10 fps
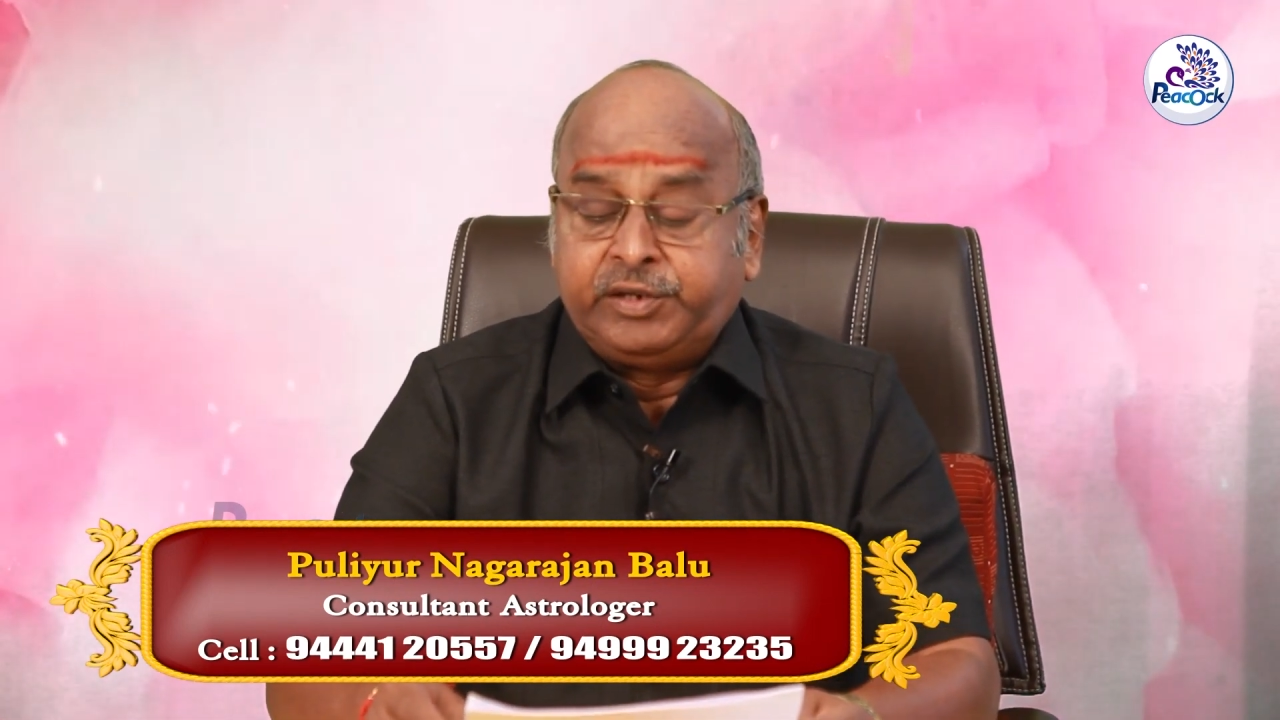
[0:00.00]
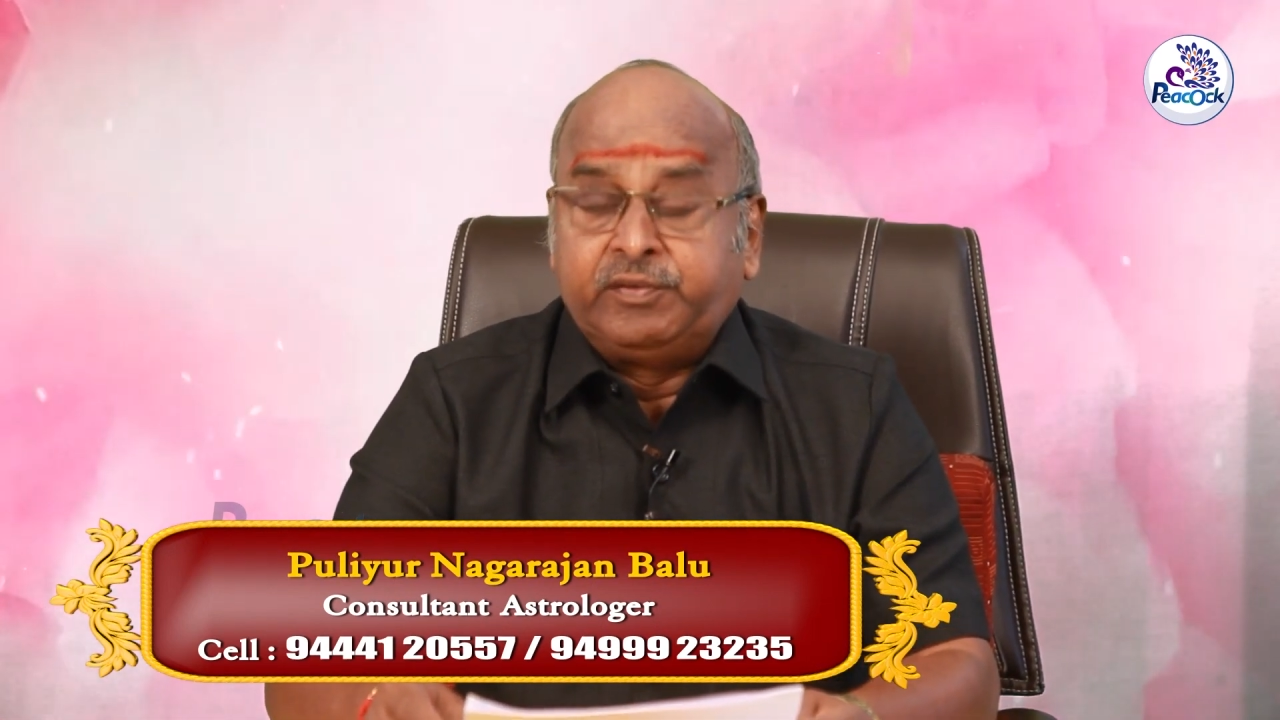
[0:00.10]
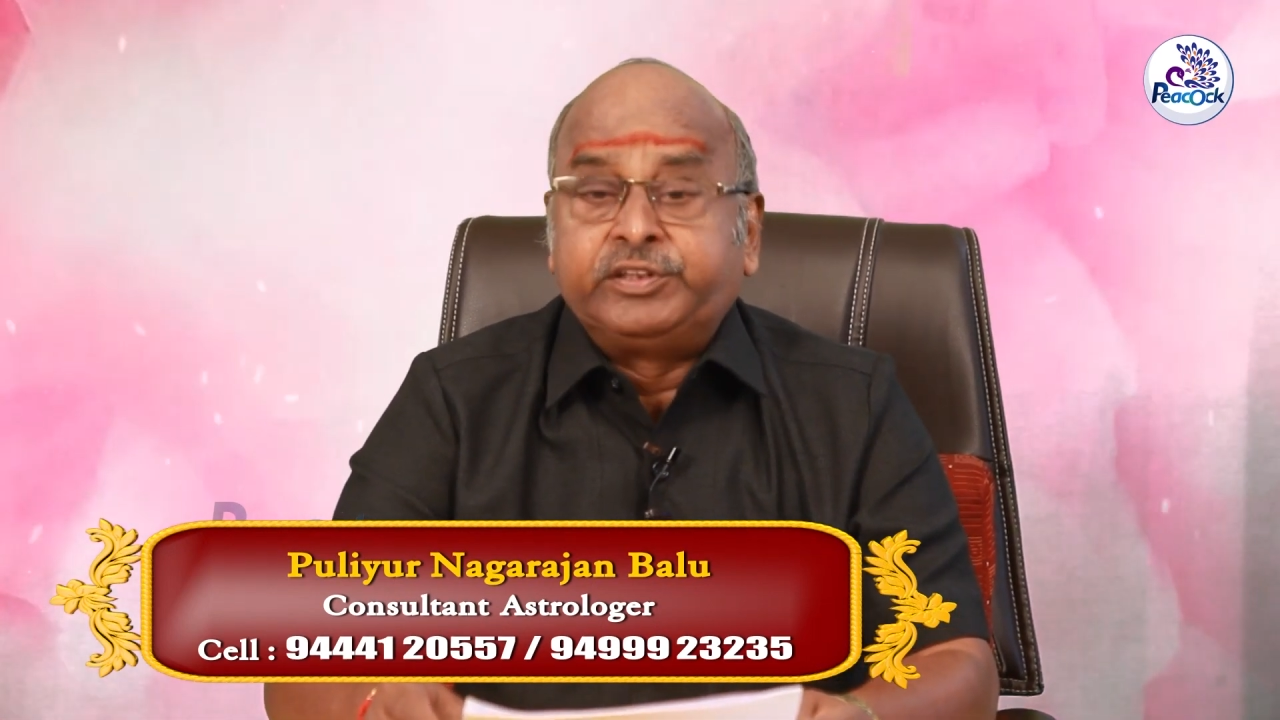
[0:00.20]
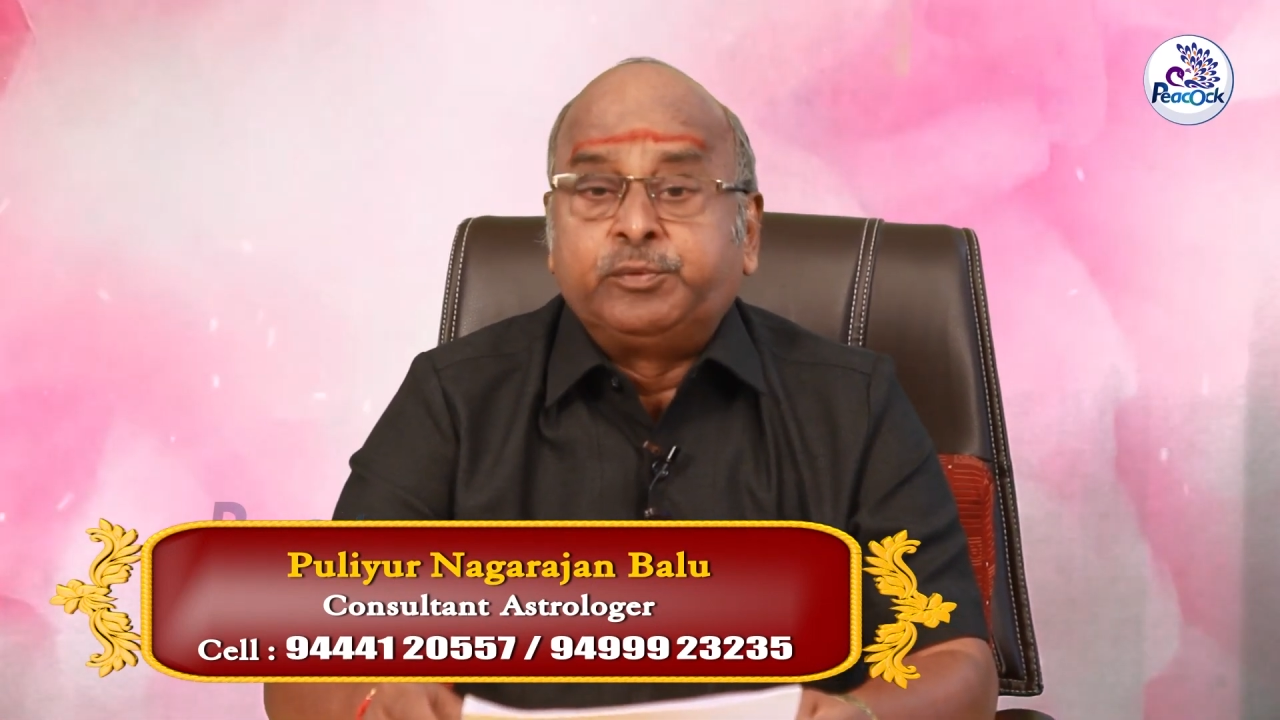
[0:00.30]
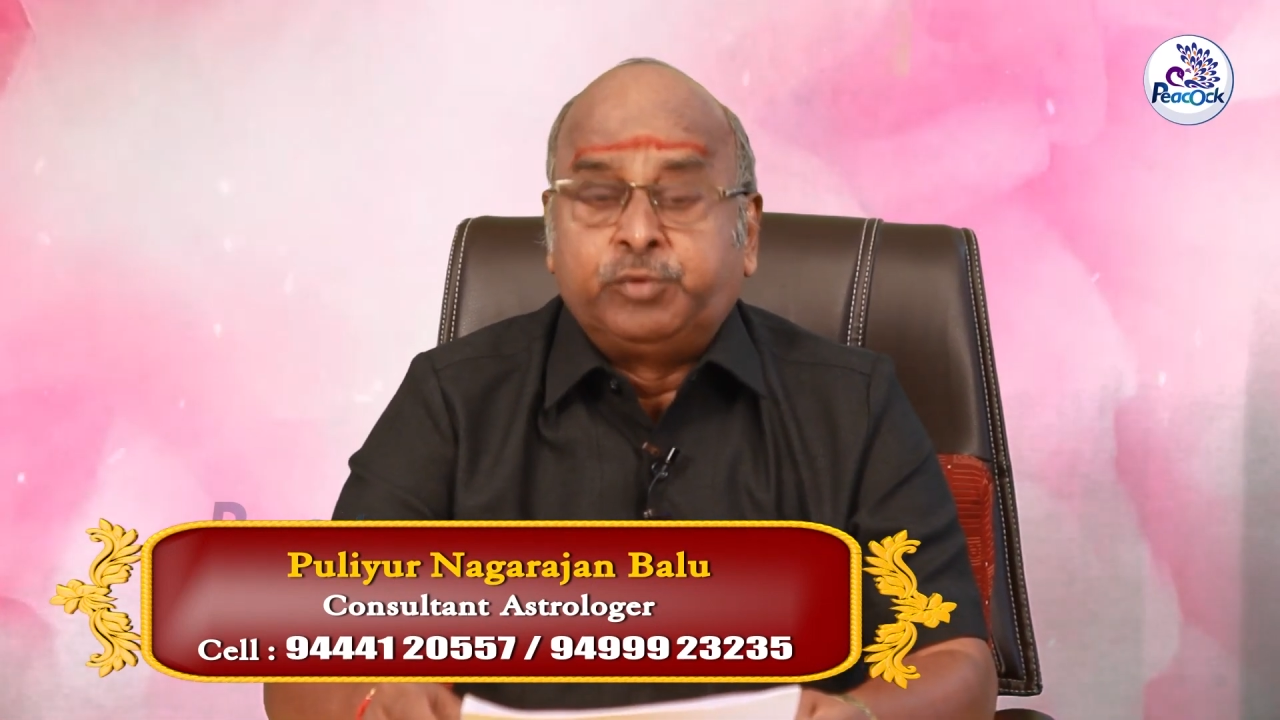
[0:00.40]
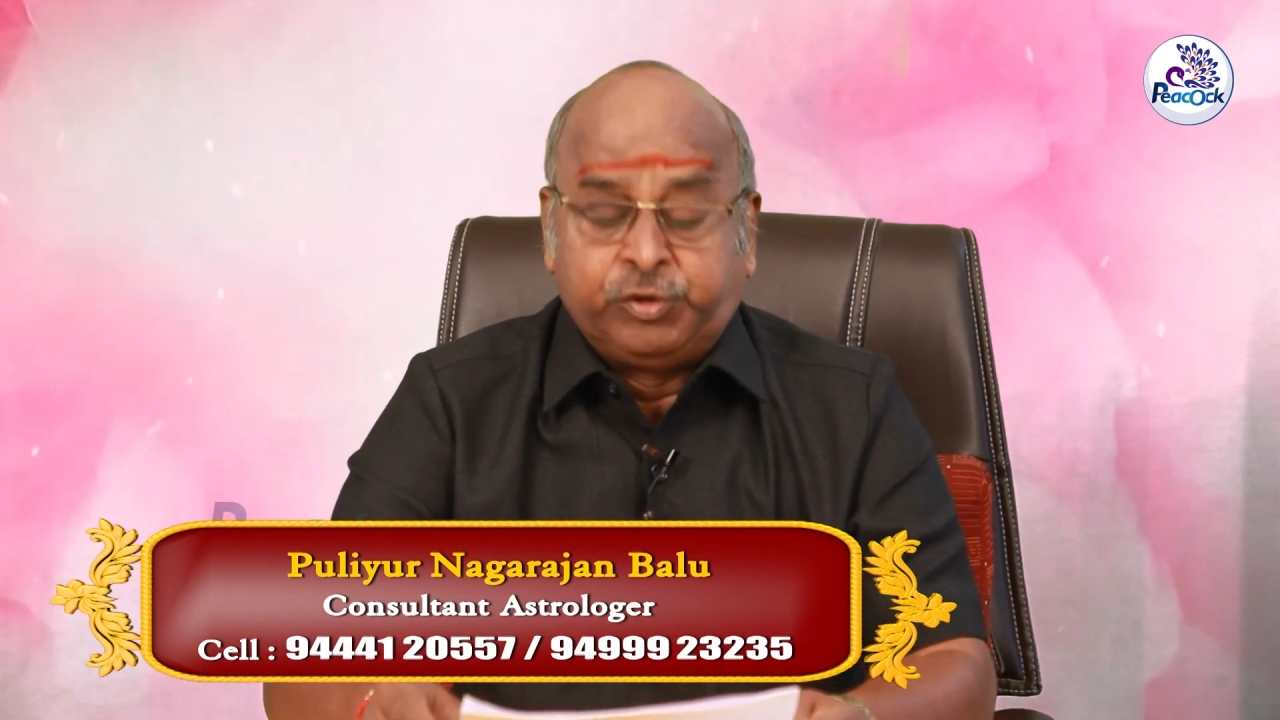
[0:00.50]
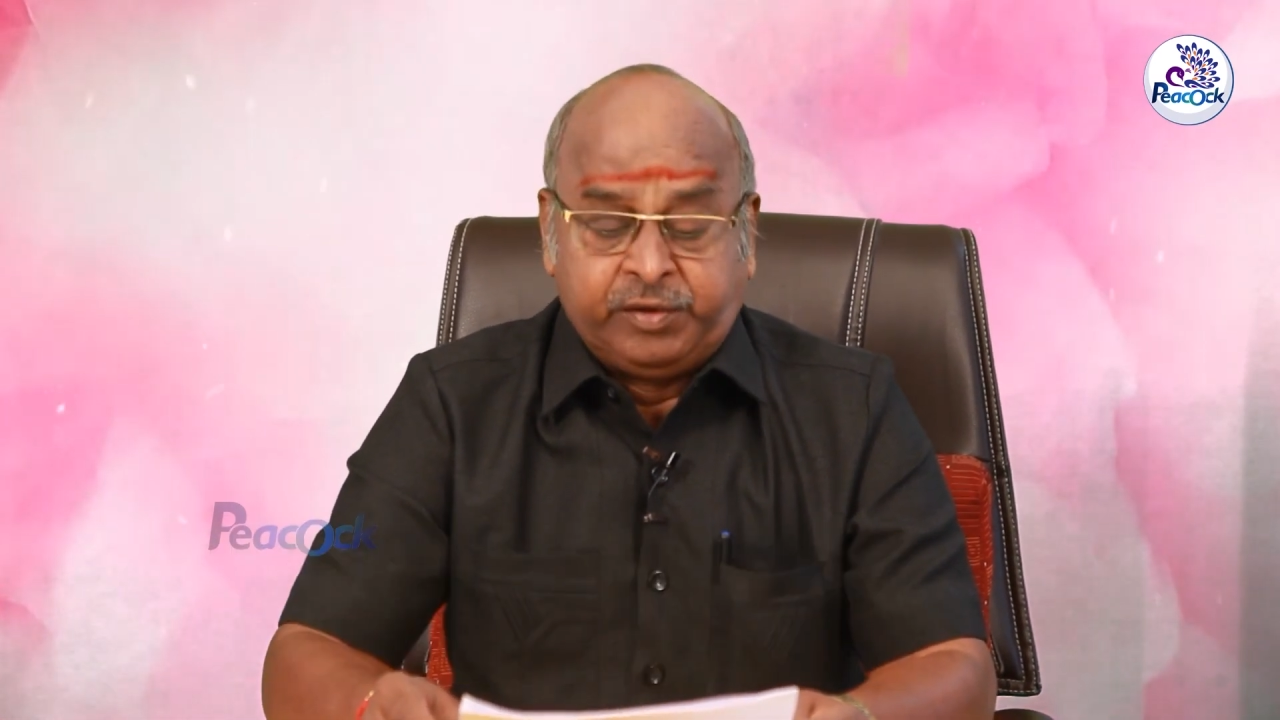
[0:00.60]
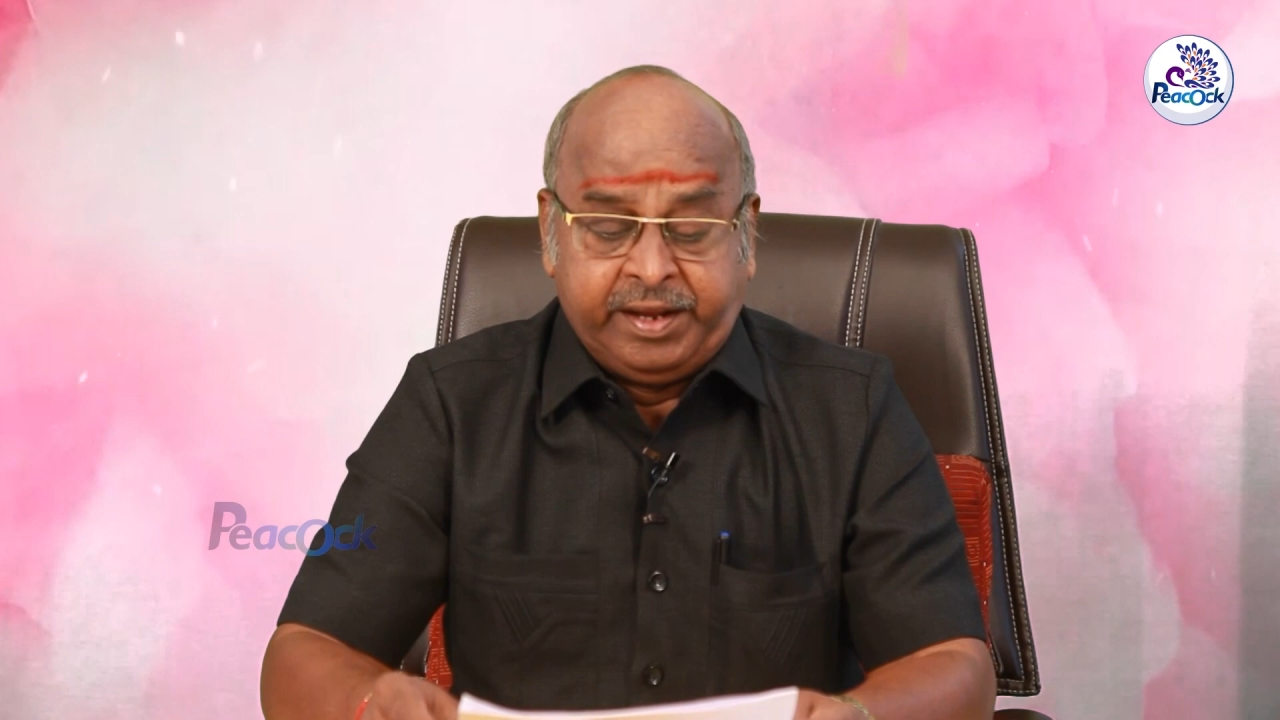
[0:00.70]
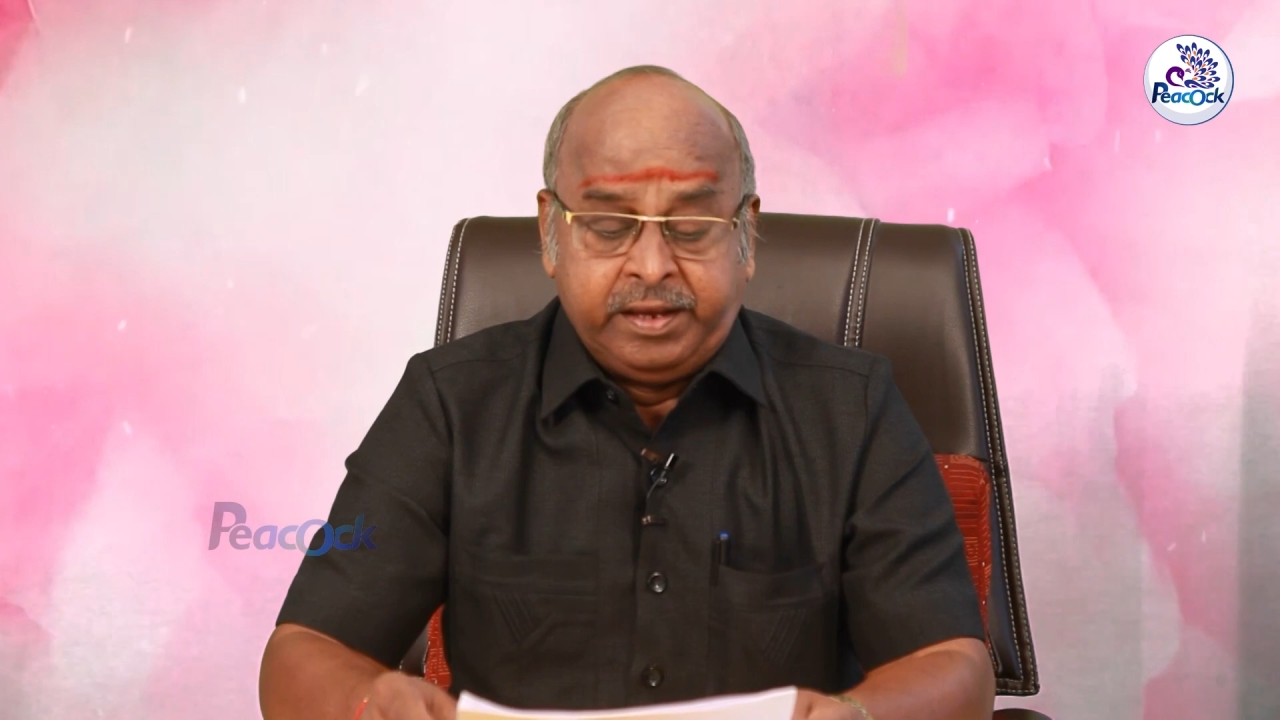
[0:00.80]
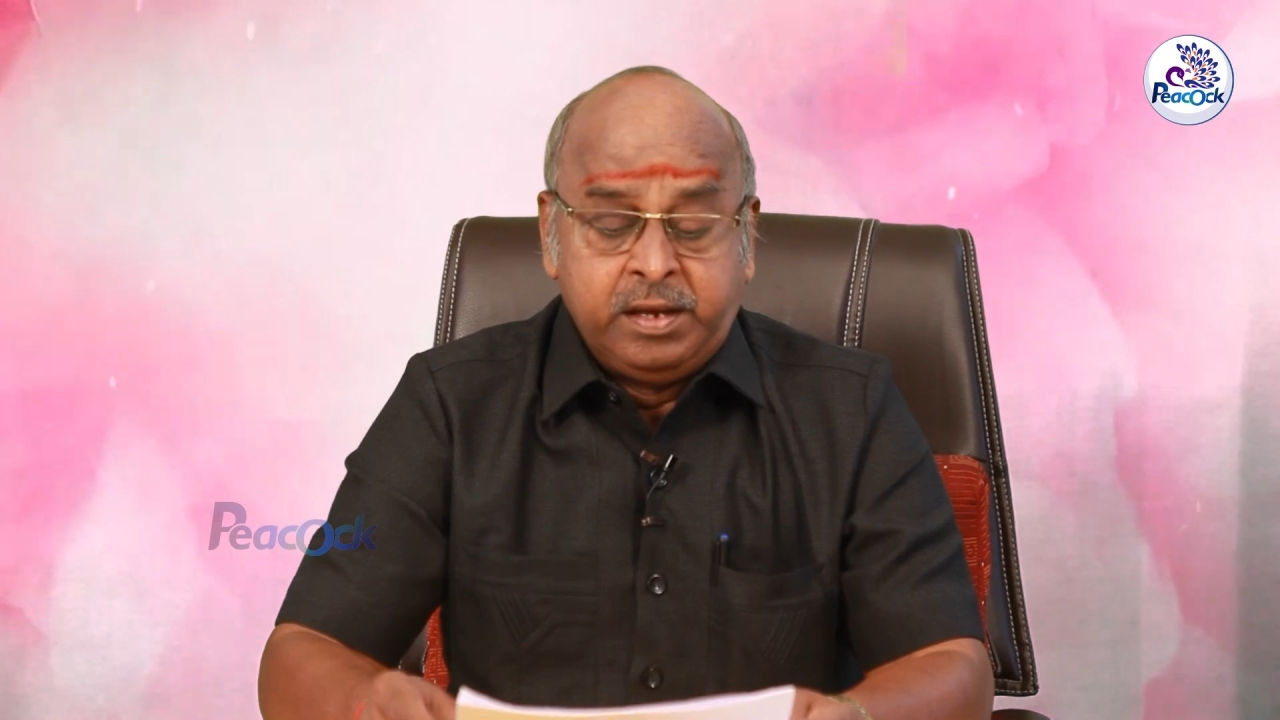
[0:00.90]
இருபத்தி மூணு வரை